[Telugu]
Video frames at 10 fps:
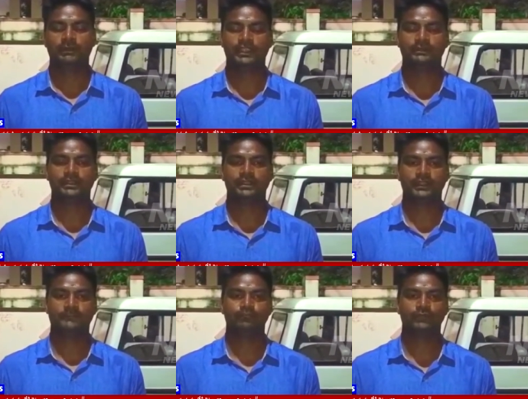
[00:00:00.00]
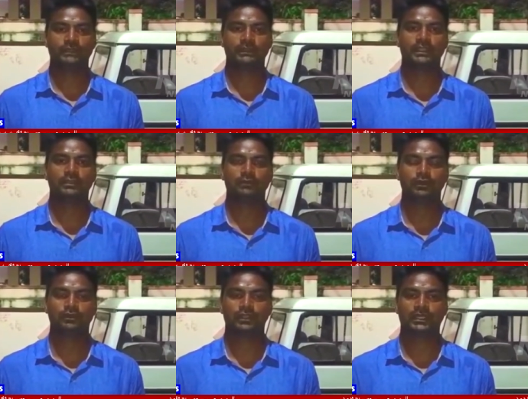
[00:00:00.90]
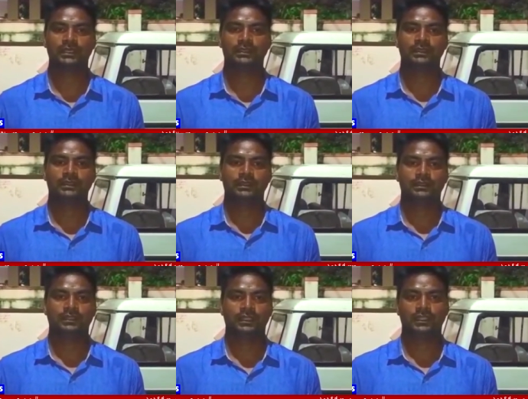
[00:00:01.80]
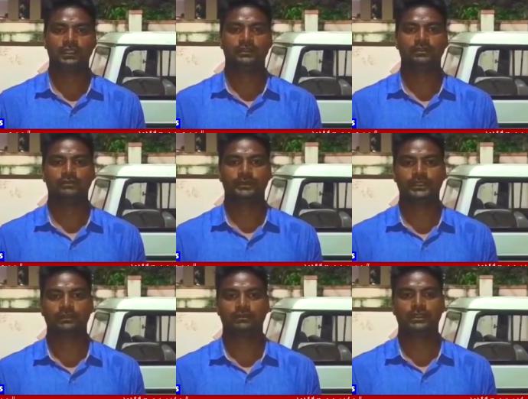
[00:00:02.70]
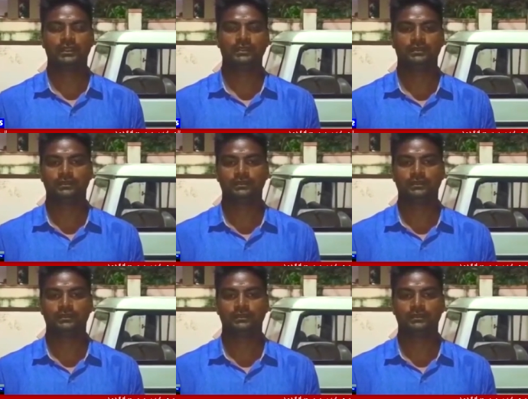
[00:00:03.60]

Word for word: బయటపడింది మిగిలిన ముగ్గురు కూడా తల్లి ఇద్దరు పిల్లలు కూడా